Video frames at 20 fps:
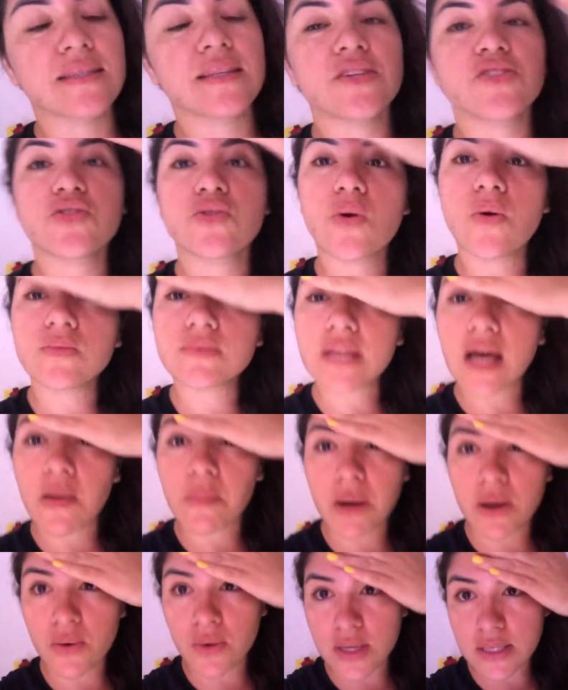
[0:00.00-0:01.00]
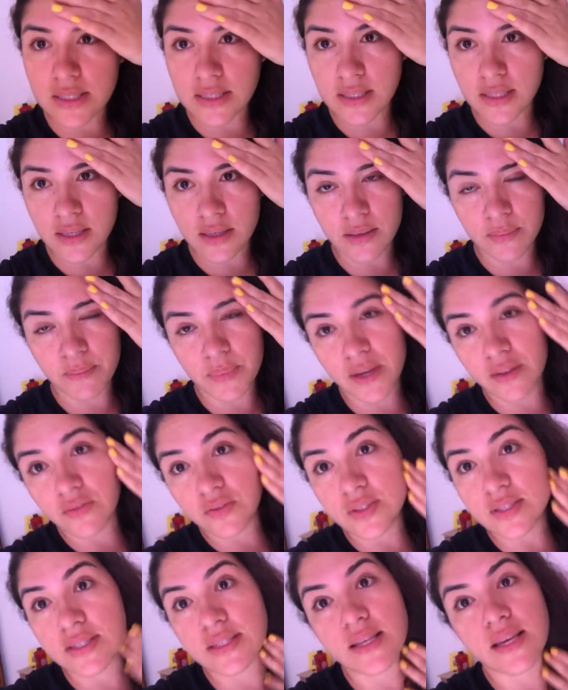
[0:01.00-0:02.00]
deixa eu contar uma coisinha pra
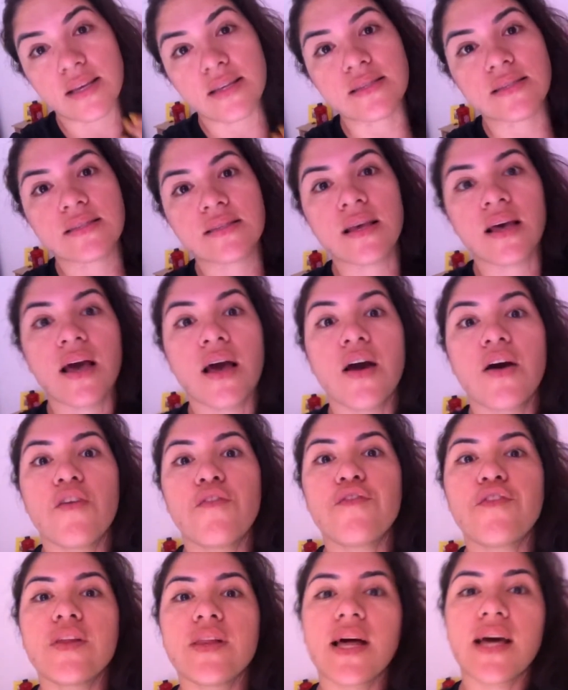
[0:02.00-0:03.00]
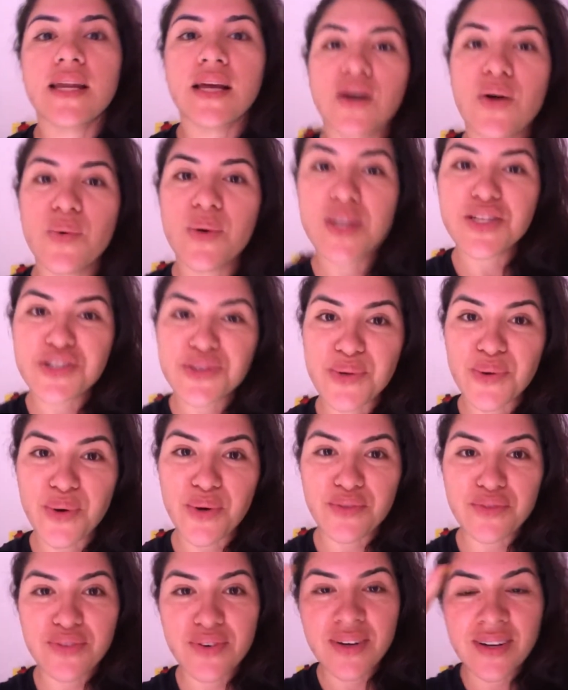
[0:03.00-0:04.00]
vocês. Fui lá na rua de
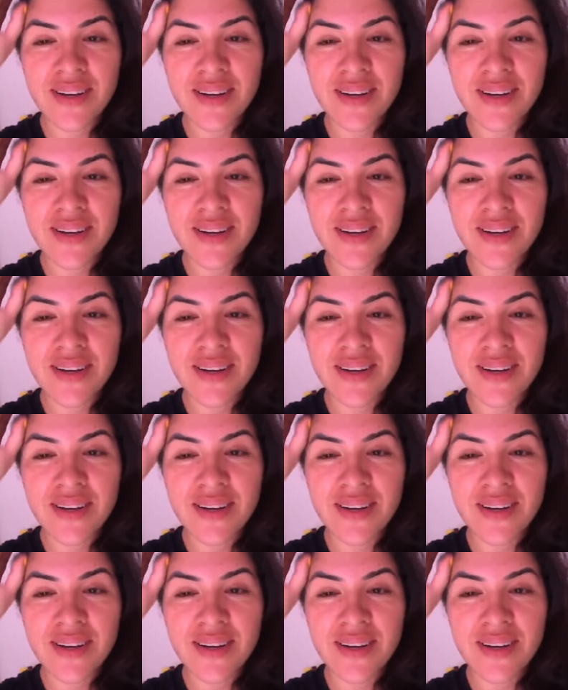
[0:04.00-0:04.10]
novo.